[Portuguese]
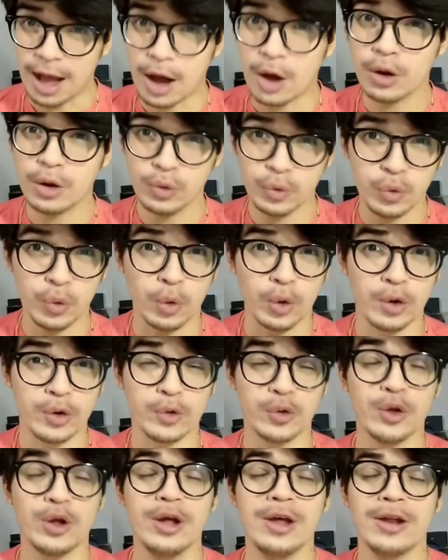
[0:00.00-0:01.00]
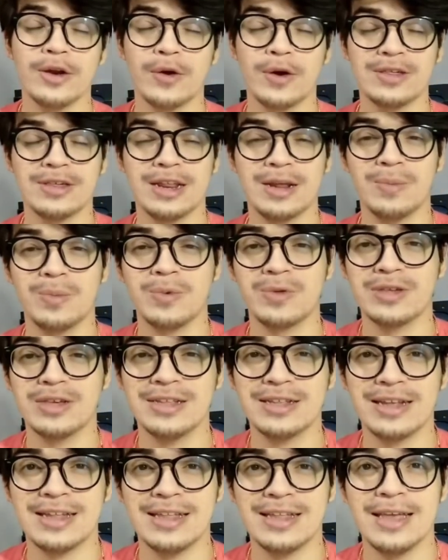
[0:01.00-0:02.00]
aula de hoje, nós iremos
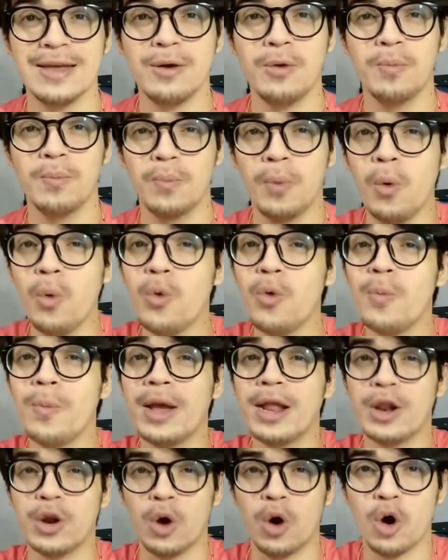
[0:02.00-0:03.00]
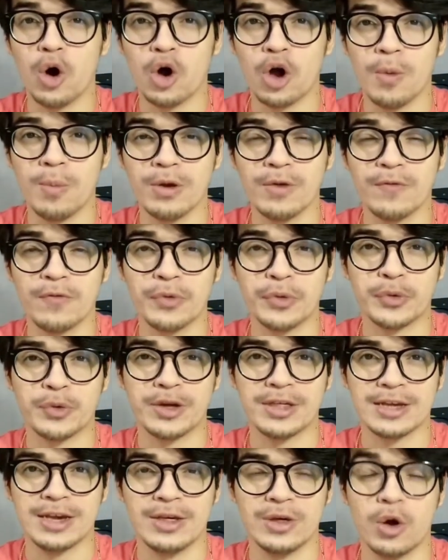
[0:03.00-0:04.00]
entender um pouco melhor como que
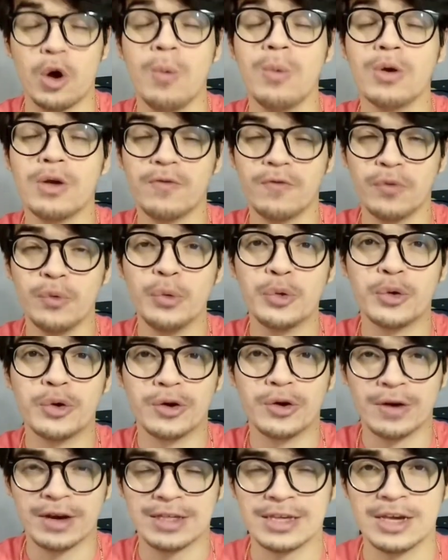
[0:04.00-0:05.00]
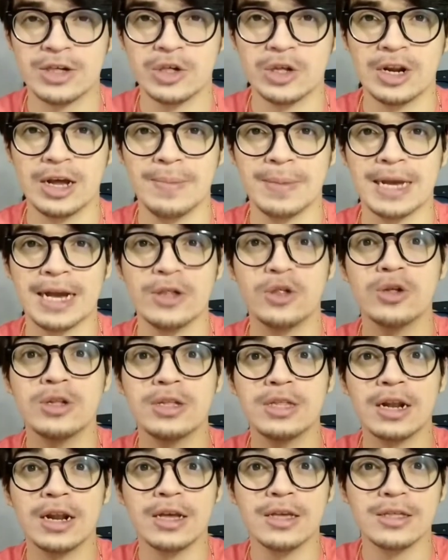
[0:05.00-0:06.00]
funcionou essa, como que funcionou essa dinâmica de
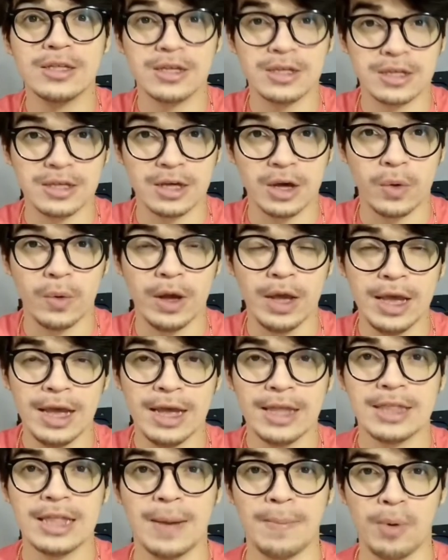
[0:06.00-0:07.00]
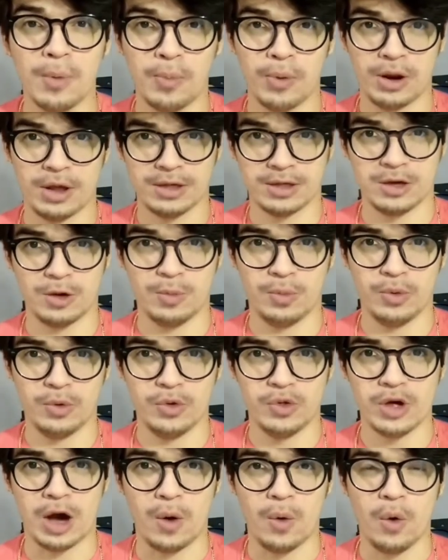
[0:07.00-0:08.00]
transição da população
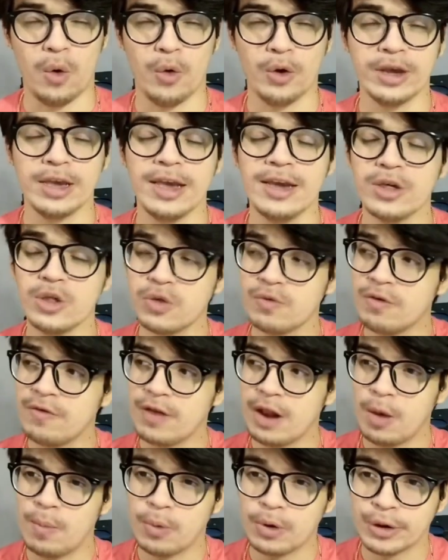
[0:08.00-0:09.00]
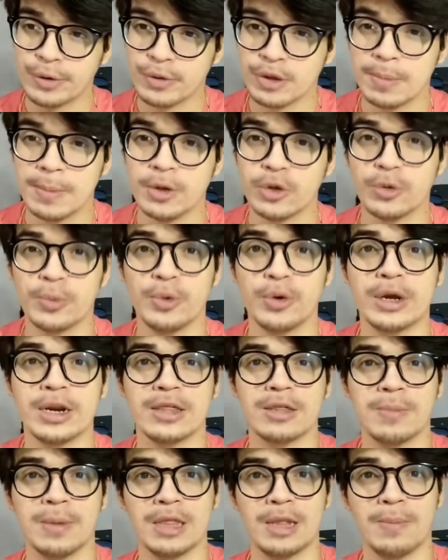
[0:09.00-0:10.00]
mundial, ok? A gente vai falar um pouquinho também sobre o
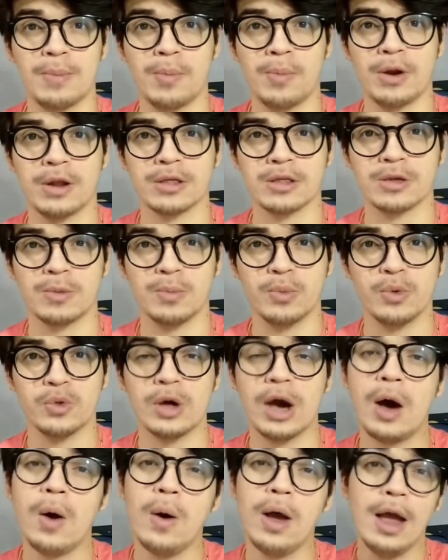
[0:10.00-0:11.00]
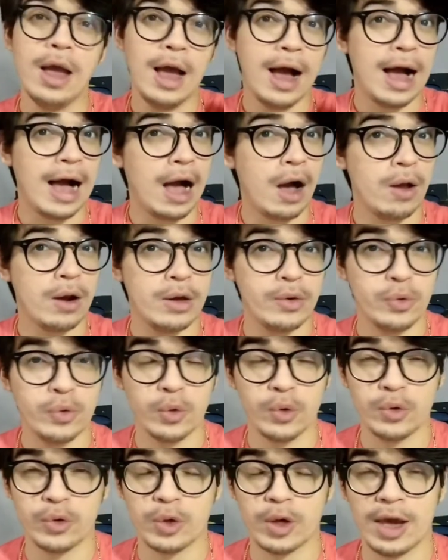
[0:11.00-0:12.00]
crescimento da população mundial. A aula
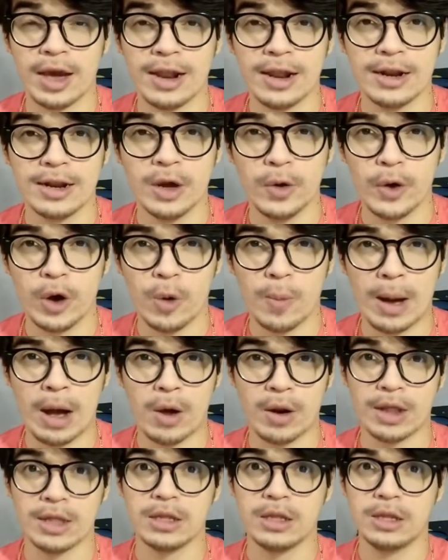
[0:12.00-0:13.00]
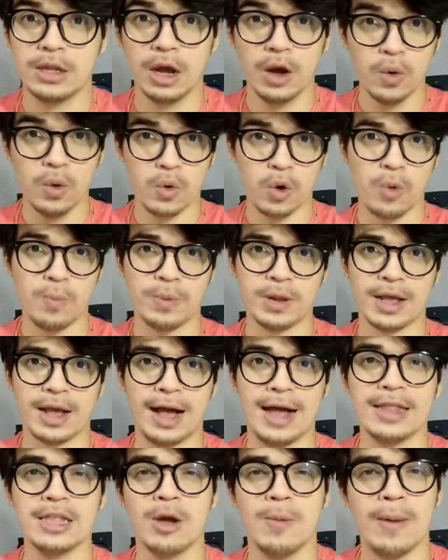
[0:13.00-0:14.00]
de hoje, ela não é uma aula tão
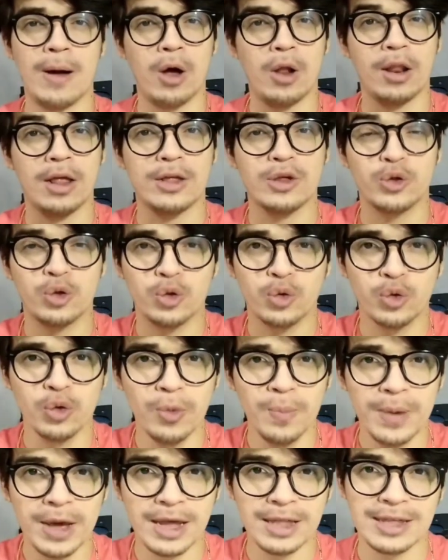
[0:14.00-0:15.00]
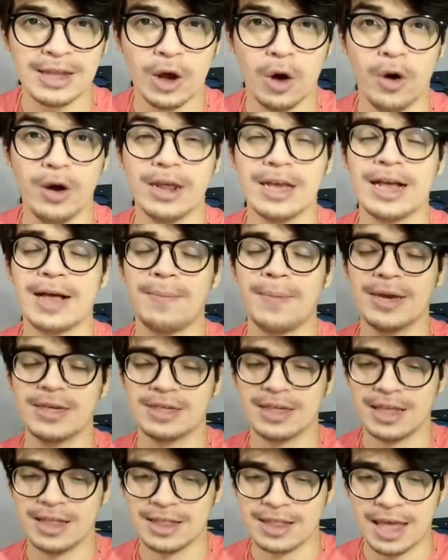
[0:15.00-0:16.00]
complicada, é uma aula super teórica,
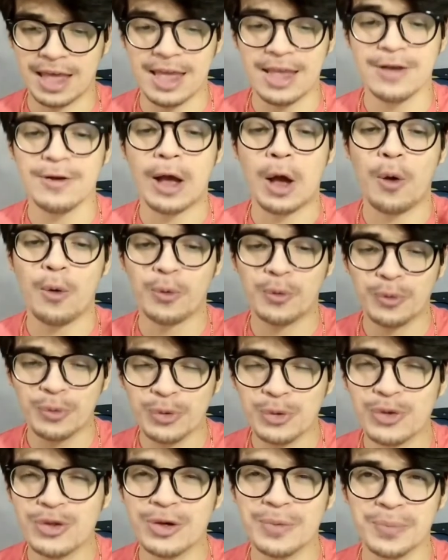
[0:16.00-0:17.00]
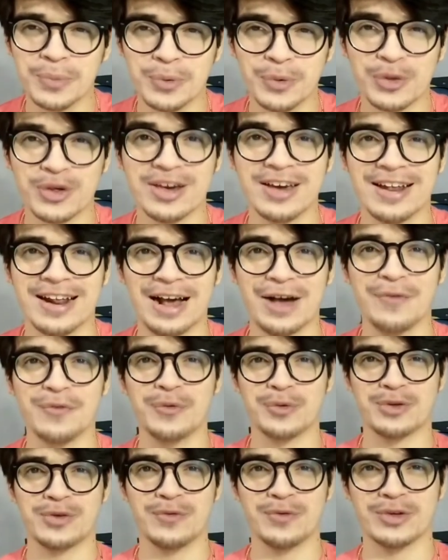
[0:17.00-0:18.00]
mas que tem alguns tipos de
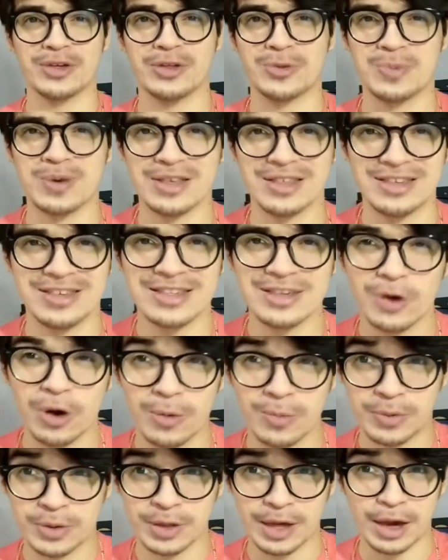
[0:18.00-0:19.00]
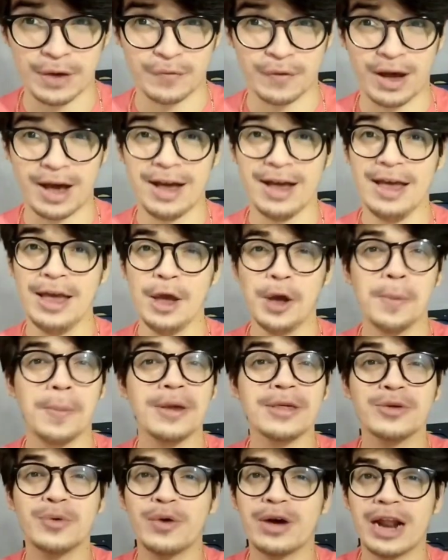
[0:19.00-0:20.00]
gráficos que vocês precisam observar,
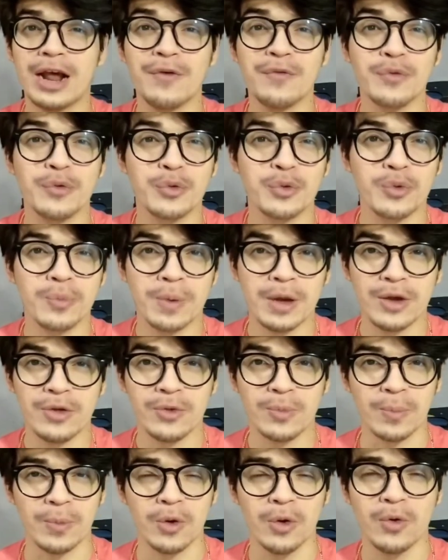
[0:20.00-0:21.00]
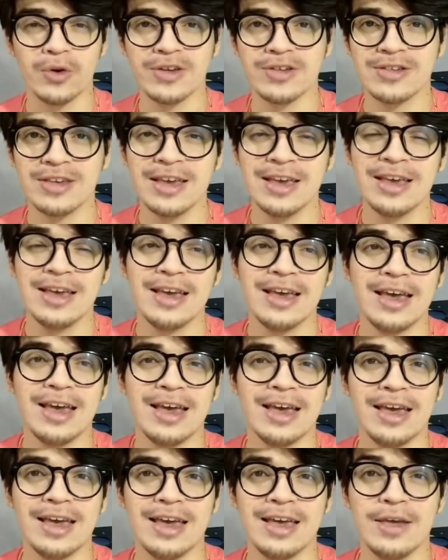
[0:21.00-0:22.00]
mas é um gráfico super de boas,
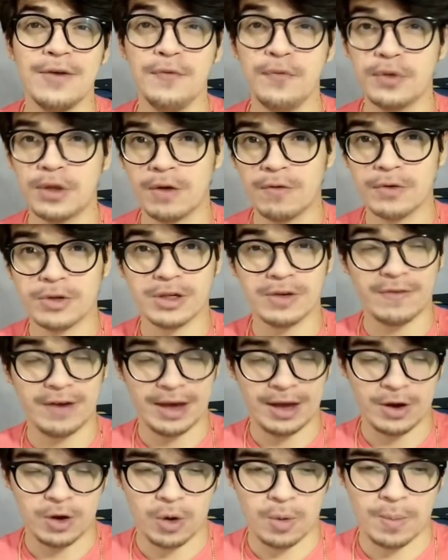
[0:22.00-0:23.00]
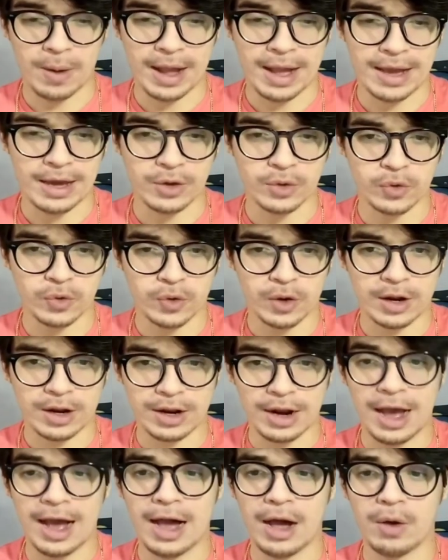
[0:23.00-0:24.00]
é, e então você vai acompanhar isso
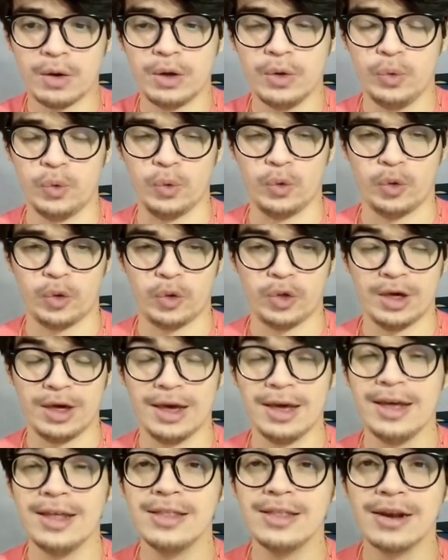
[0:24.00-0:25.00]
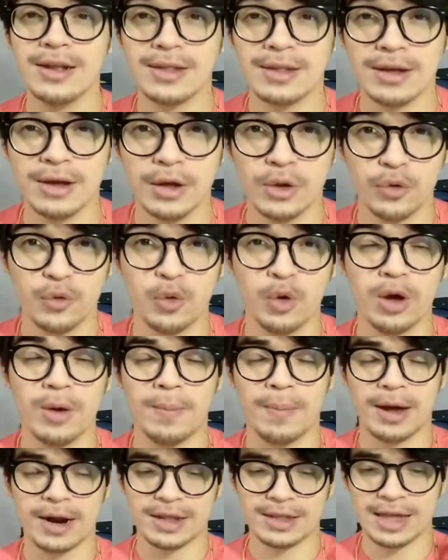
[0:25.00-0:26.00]
na aula de hoje. Entretanto,
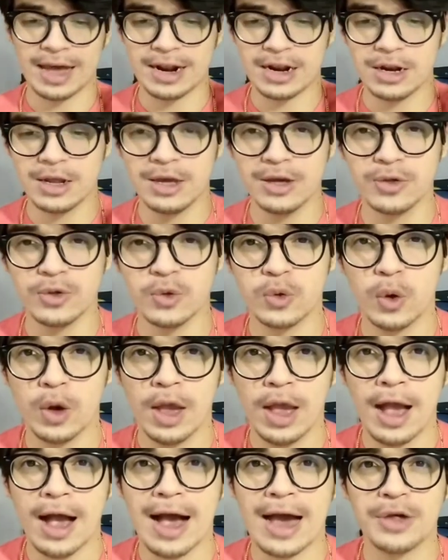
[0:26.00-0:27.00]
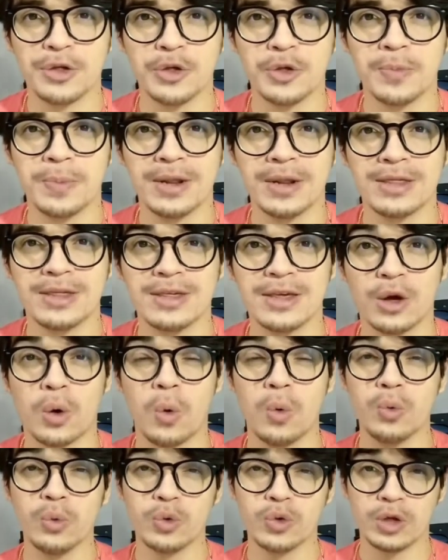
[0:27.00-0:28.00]
para dar início, a gente precisa
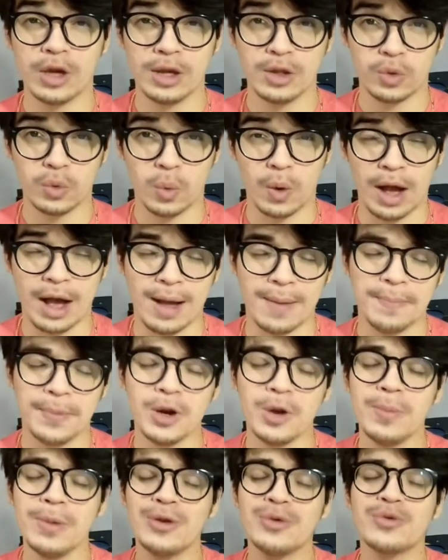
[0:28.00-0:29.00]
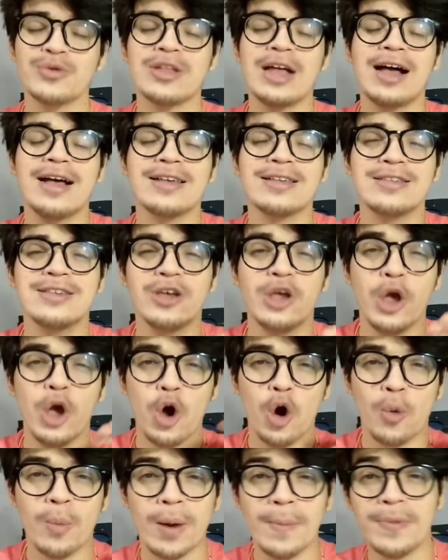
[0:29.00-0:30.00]
conceituar, pelo menos dar assim
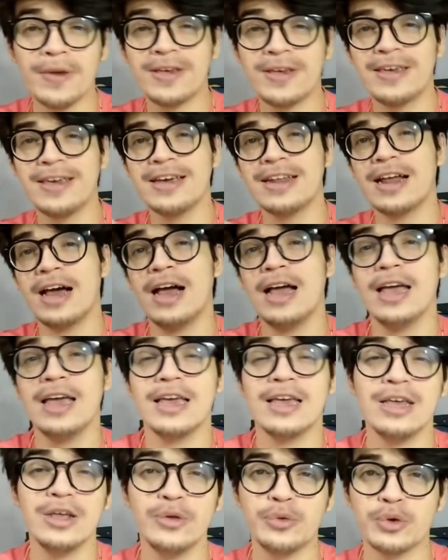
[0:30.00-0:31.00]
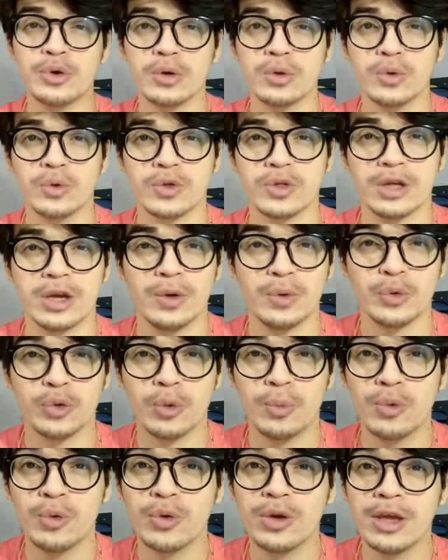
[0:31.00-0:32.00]
uma pequena introdução
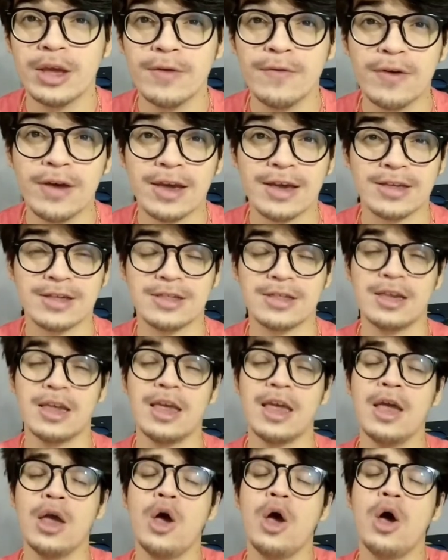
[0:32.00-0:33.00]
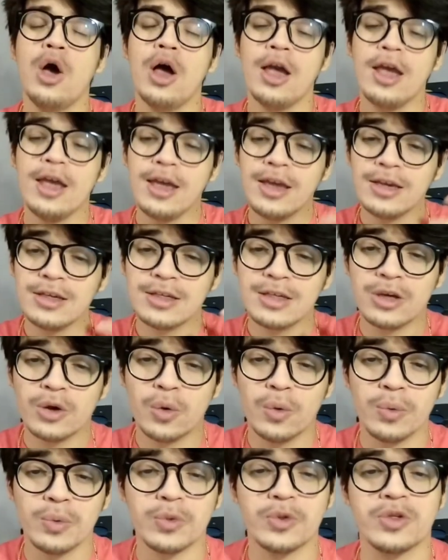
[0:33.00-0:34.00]
sobre o que vem a ser esse
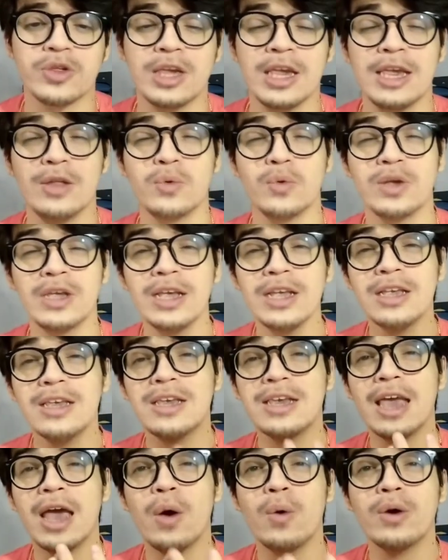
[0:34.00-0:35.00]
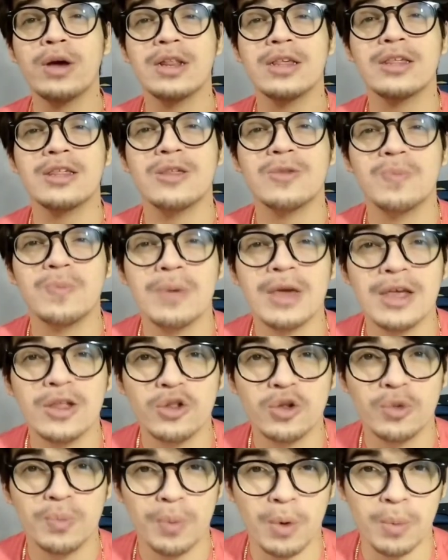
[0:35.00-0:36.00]
conceito, o que, que é o
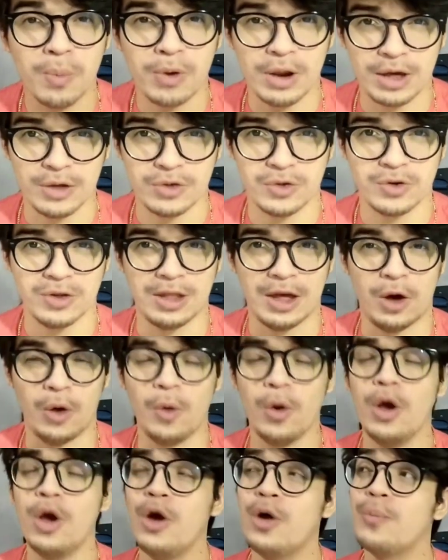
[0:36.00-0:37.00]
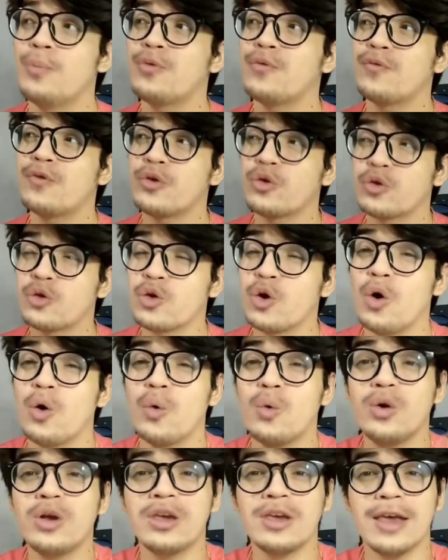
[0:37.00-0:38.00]
crescimento populacional.
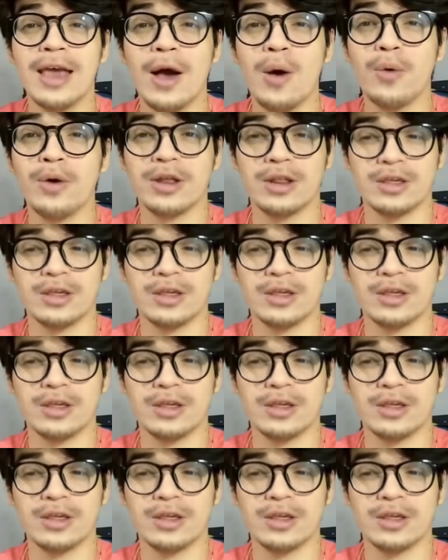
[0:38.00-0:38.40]
Professor, o que é o